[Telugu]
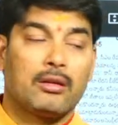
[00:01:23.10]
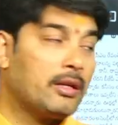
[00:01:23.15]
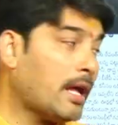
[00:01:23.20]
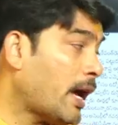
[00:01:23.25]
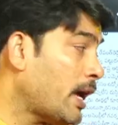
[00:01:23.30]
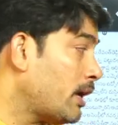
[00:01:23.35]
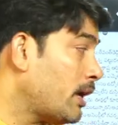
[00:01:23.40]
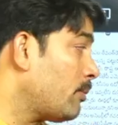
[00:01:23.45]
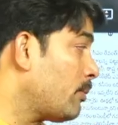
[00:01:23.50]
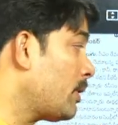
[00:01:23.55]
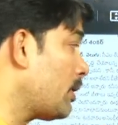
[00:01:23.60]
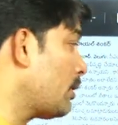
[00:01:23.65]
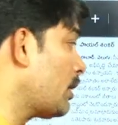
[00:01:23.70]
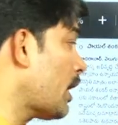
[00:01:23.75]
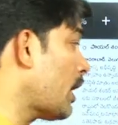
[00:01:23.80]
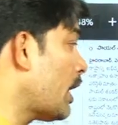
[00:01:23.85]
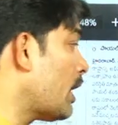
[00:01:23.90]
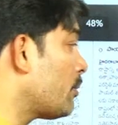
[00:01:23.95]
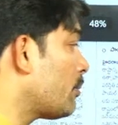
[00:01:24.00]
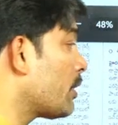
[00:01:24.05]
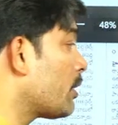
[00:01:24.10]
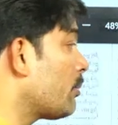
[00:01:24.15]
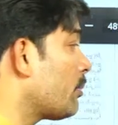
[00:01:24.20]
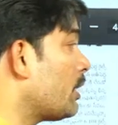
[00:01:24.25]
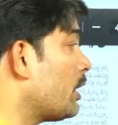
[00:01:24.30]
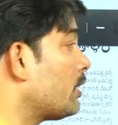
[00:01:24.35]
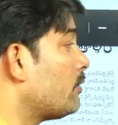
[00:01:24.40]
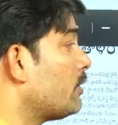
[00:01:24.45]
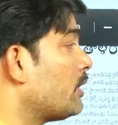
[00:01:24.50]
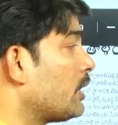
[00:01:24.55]
న్యాయమే
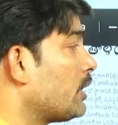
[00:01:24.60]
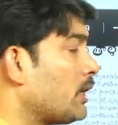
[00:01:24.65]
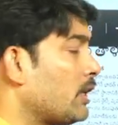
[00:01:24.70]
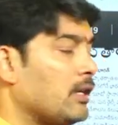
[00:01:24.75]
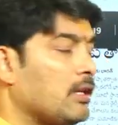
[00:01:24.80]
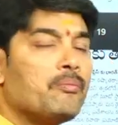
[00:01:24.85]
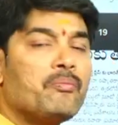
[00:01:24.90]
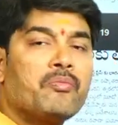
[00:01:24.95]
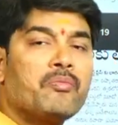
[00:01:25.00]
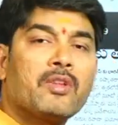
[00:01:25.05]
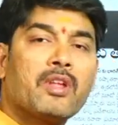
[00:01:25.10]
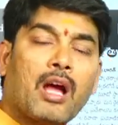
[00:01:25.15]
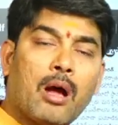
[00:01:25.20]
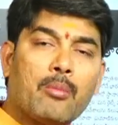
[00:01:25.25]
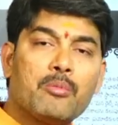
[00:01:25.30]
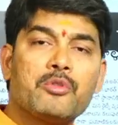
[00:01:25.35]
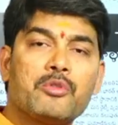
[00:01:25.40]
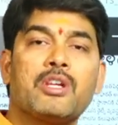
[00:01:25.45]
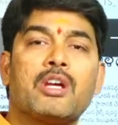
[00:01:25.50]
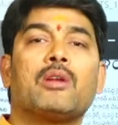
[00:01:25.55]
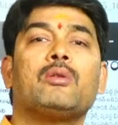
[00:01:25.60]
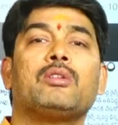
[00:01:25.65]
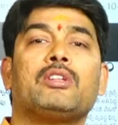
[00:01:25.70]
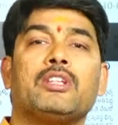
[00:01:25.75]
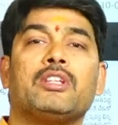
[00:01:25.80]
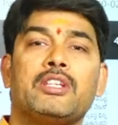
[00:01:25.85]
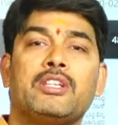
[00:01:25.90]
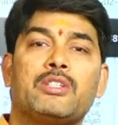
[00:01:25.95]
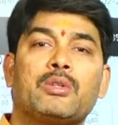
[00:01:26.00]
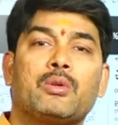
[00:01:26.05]
న్యాయపరమైనటువంటి అంశాలు
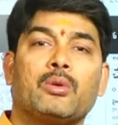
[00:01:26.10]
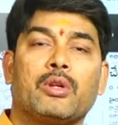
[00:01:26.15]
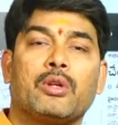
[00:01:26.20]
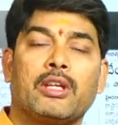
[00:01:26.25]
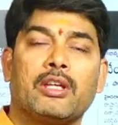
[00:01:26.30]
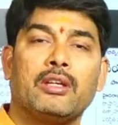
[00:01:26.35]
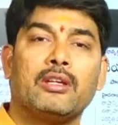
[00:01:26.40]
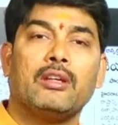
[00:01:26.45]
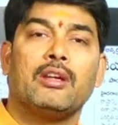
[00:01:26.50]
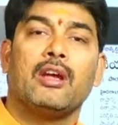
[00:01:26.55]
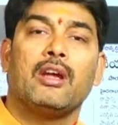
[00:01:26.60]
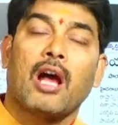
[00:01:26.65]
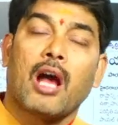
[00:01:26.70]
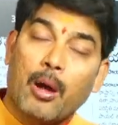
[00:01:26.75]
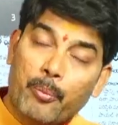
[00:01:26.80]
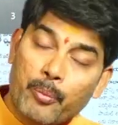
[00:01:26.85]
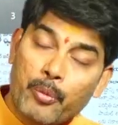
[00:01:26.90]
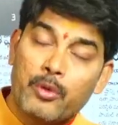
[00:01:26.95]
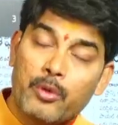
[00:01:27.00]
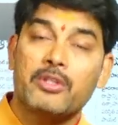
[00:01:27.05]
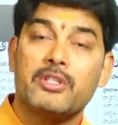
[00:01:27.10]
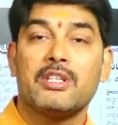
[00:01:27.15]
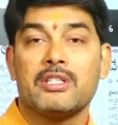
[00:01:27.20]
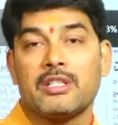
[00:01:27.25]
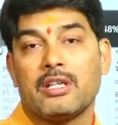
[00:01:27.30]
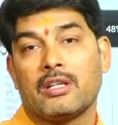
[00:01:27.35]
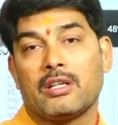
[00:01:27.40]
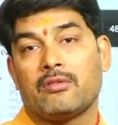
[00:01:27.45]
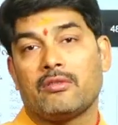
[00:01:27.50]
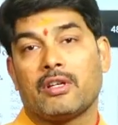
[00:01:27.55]
తీసుకొని అప్పుడు
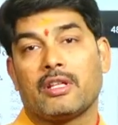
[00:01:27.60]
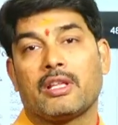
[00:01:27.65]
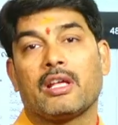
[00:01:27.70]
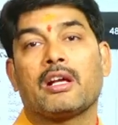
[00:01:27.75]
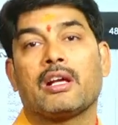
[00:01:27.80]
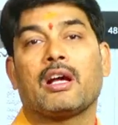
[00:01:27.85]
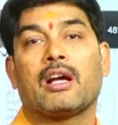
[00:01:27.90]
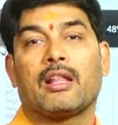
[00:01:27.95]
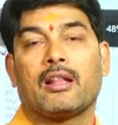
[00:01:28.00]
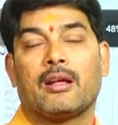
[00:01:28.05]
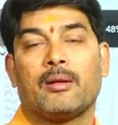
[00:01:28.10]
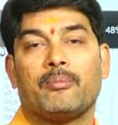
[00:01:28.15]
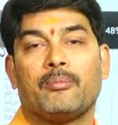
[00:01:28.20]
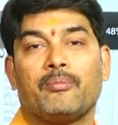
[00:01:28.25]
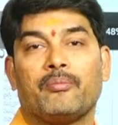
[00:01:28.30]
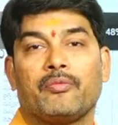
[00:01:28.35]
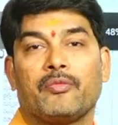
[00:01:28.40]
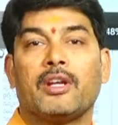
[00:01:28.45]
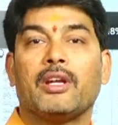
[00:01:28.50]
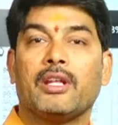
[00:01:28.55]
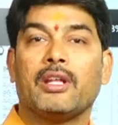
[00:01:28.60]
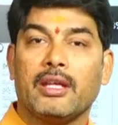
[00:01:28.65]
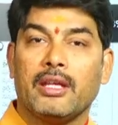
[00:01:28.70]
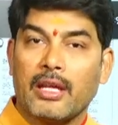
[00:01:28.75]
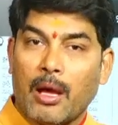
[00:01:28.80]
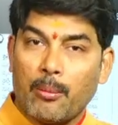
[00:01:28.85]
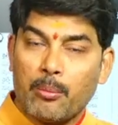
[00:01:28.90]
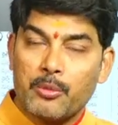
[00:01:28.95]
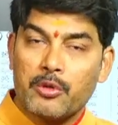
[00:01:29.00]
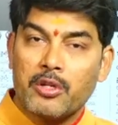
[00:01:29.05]
చేసినటువంటిదా కాదా అంటే ఈ
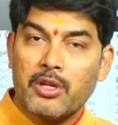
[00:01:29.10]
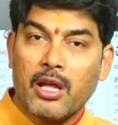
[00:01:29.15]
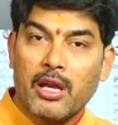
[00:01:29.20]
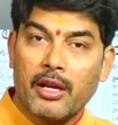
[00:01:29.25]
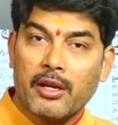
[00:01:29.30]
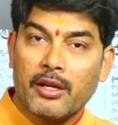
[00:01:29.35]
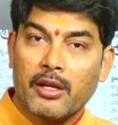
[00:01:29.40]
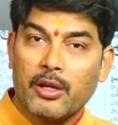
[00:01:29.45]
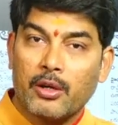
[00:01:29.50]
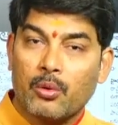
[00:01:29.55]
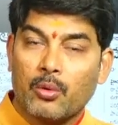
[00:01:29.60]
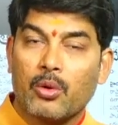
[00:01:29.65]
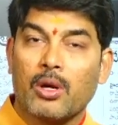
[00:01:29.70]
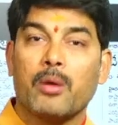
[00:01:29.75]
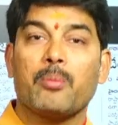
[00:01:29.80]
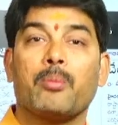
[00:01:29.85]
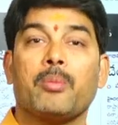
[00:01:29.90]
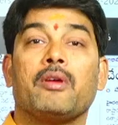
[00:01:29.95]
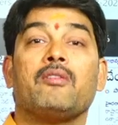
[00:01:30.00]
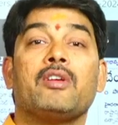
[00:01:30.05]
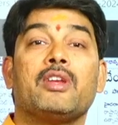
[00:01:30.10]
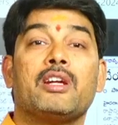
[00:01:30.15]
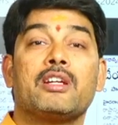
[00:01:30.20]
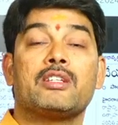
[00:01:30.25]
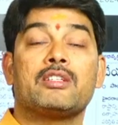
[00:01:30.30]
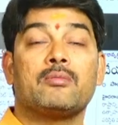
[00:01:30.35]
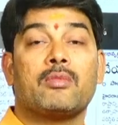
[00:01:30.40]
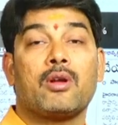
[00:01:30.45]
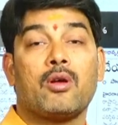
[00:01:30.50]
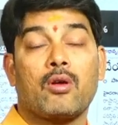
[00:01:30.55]
అంశాలన్నీ కూడా పివి
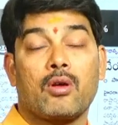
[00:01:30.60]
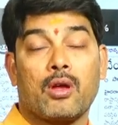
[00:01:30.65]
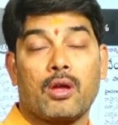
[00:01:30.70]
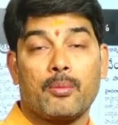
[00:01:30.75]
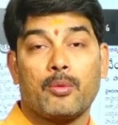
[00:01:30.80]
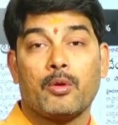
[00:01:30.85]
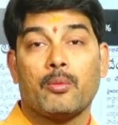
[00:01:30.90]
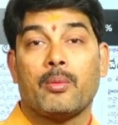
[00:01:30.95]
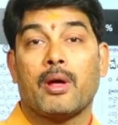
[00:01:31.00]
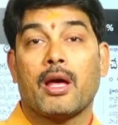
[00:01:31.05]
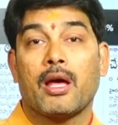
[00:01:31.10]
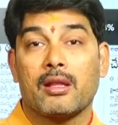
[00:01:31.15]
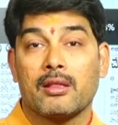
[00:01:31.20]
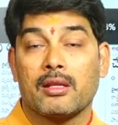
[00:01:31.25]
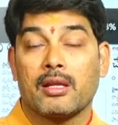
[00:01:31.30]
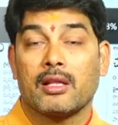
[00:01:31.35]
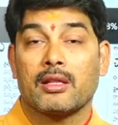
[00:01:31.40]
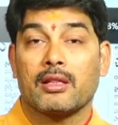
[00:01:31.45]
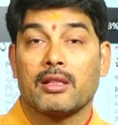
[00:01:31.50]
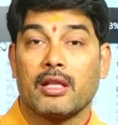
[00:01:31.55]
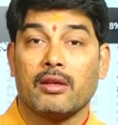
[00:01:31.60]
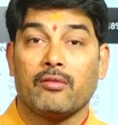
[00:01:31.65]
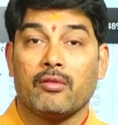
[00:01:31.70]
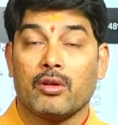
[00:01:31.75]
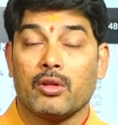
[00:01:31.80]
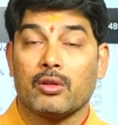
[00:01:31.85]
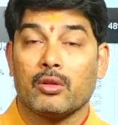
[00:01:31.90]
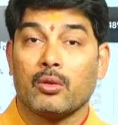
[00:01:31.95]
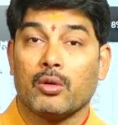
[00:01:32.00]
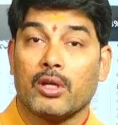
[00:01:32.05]
నరసింహారావుకి ఇప్పుడు భారతరత్న
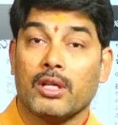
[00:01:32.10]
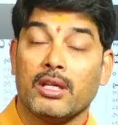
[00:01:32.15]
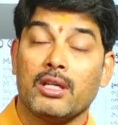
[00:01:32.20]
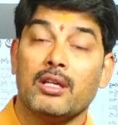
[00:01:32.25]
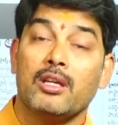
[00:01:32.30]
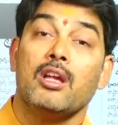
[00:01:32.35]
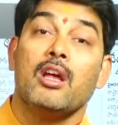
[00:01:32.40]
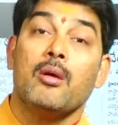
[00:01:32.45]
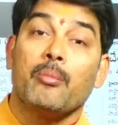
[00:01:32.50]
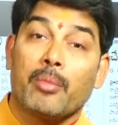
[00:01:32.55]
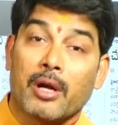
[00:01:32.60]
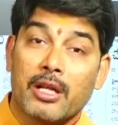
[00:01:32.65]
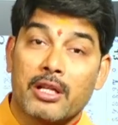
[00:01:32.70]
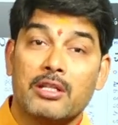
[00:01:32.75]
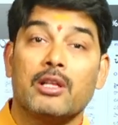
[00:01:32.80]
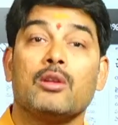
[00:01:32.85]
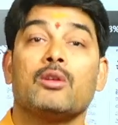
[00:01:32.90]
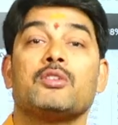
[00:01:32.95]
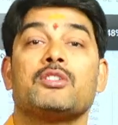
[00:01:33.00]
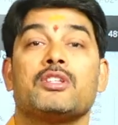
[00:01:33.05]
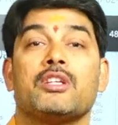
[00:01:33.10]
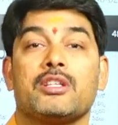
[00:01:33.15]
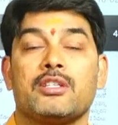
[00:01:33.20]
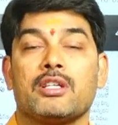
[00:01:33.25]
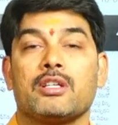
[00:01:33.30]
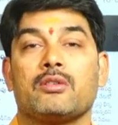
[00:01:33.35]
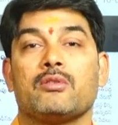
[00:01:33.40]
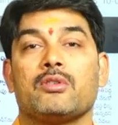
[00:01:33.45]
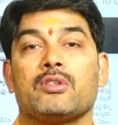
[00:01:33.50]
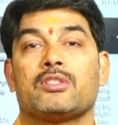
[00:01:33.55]
ఇవ్వడంతో ప్రజల్లో
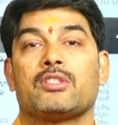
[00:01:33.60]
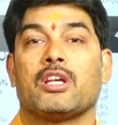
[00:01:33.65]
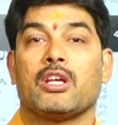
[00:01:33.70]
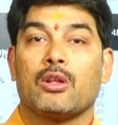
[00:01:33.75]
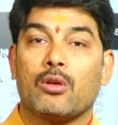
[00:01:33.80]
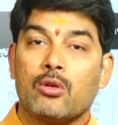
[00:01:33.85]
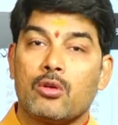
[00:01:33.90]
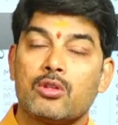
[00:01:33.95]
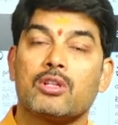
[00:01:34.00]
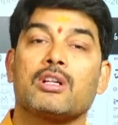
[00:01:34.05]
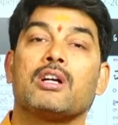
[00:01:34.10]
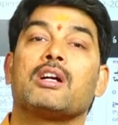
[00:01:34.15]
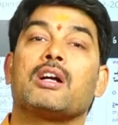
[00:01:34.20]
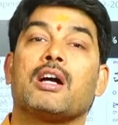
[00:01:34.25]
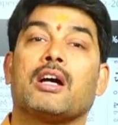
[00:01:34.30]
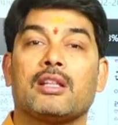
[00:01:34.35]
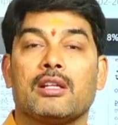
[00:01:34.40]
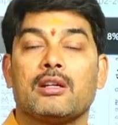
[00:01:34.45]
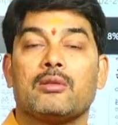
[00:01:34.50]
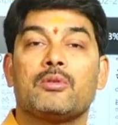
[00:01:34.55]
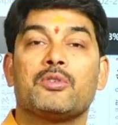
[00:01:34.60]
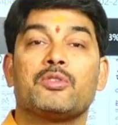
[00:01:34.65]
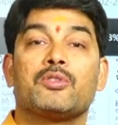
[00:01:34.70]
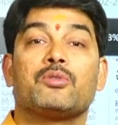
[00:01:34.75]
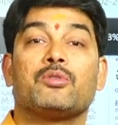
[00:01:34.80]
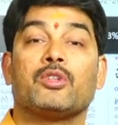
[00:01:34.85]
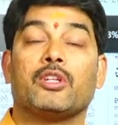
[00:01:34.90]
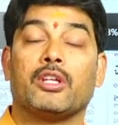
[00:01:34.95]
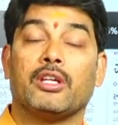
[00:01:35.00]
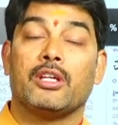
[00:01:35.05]
చర్చకు వస్తాయి రోజొక కథనం
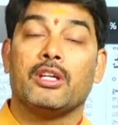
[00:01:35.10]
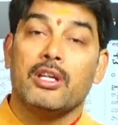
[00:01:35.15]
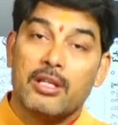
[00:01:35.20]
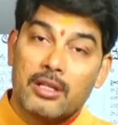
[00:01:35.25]
వస్తుంది